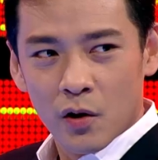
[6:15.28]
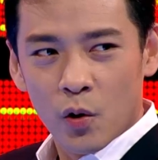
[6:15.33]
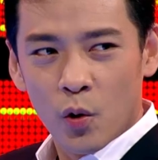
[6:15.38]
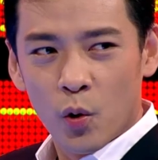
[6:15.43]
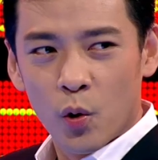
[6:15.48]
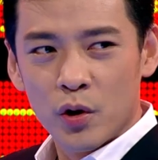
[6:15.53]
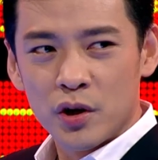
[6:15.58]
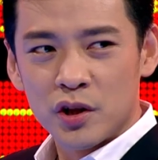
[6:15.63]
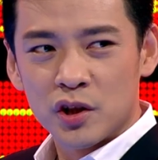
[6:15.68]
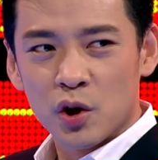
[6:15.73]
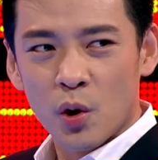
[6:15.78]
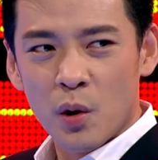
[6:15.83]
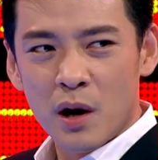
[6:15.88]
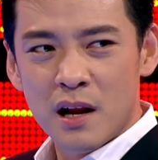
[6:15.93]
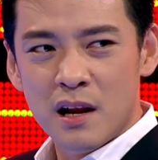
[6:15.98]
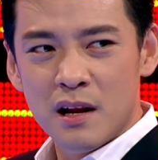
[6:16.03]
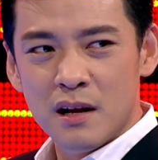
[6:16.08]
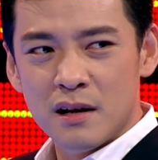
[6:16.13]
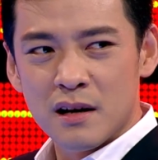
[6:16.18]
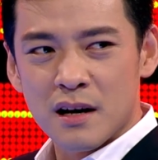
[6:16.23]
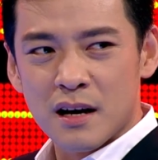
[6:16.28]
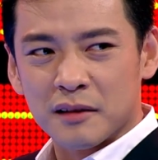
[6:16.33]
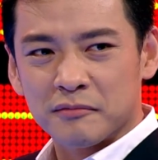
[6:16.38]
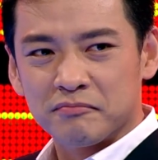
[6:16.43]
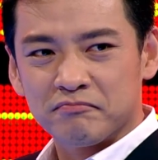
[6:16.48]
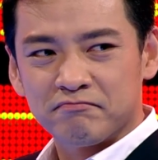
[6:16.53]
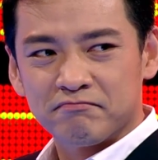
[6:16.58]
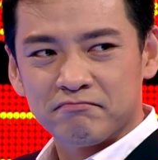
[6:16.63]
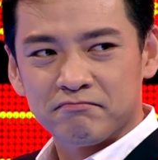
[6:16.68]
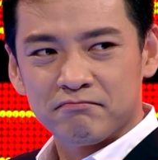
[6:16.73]
คุณช่วยเลือก
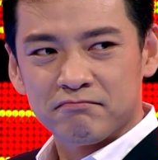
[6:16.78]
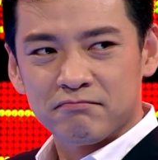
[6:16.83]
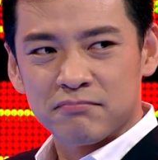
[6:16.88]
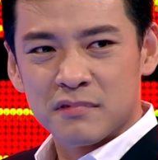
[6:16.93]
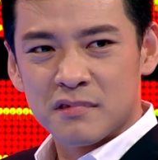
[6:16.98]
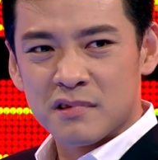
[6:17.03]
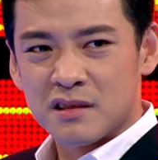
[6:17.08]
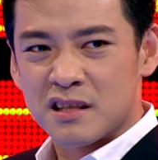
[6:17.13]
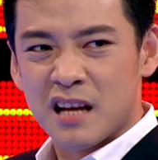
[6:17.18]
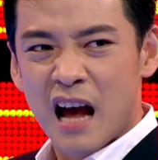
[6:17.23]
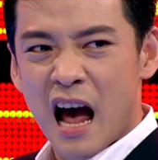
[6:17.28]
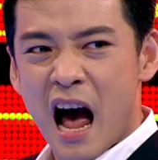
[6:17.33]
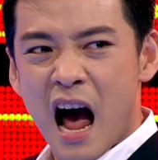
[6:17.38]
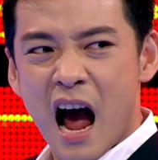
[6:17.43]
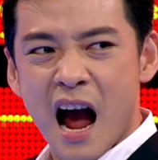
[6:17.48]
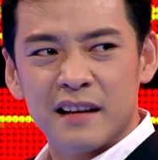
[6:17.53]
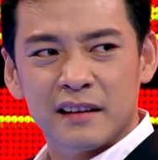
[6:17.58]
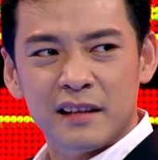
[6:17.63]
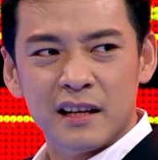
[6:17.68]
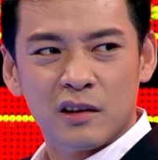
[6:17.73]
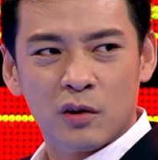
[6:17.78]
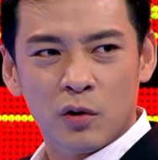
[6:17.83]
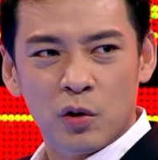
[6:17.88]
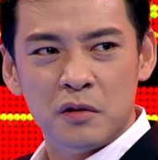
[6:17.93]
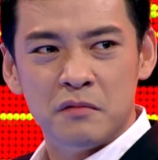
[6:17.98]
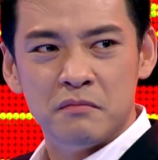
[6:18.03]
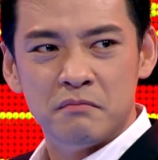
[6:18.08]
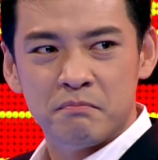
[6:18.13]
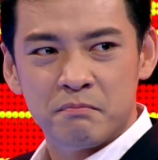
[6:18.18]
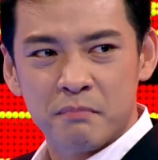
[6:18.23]
ชายที่คุ
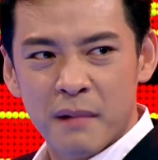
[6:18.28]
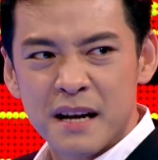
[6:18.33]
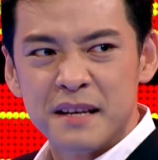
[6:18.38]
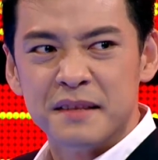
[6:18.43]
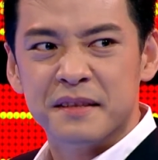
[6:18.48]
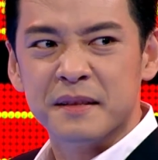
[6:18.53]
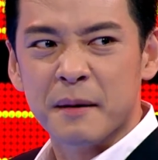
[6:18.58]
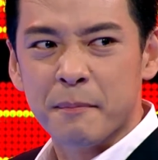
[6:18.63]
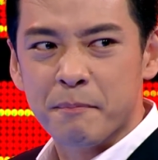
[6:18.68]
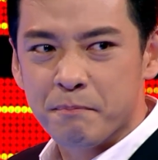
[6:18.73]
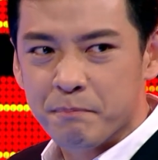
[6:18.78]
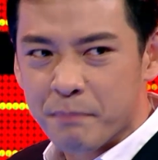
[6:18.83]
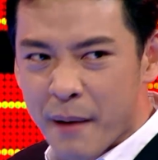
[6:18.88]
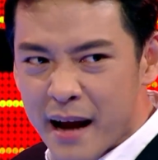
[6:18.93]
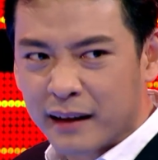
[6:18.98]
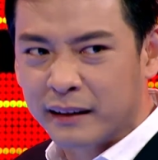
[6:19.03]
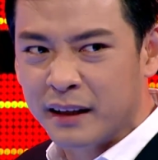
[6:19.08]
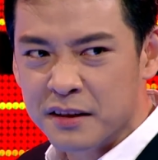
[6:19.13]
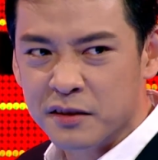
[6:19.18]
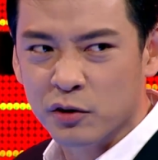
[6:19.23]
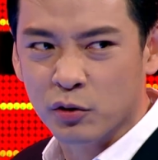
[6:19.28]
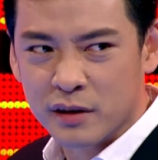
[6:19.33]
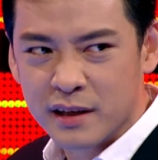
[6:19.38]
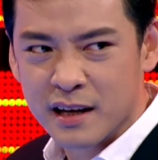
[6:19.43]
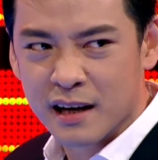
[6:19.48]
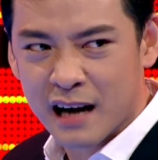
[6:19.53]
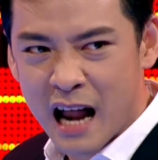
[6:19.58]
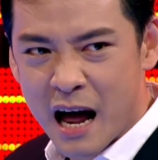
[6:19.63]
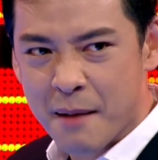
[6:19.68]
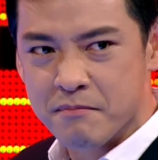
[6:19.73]
ณไม่สเปคที่สุดนี่
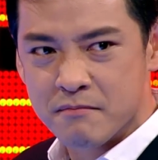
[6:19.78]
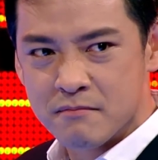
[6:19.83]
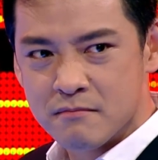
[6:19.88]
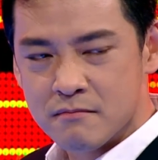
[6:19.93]
นะครับ